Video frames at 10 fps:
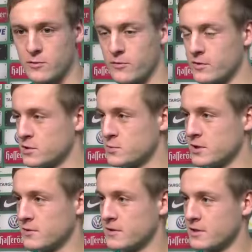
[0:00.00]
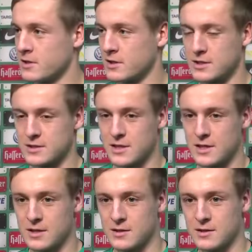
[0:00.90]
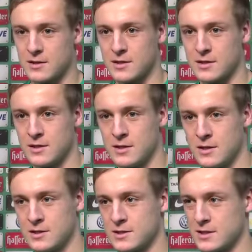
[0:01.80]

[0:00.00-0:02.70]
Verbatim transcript: wollen wir dieses Spiel gewinnen, ganz klar. Wir äh, ist